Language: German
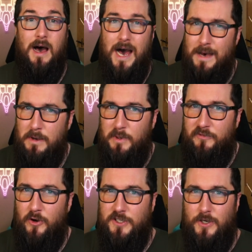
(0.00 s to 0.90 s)
Aber
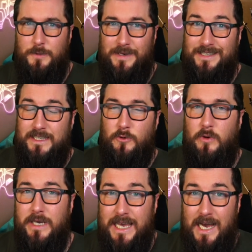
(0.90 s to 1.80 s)
bevor ich euch meine
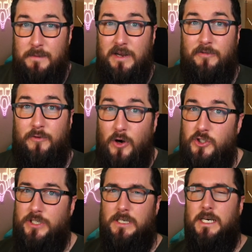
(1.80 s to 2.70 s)
Theorie einmal
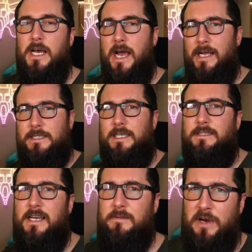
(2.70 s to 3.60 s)
vorstelle, hätte ich ganz
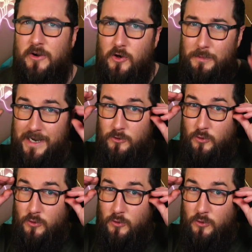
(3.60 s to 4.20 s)
gerne mal eure Meinung.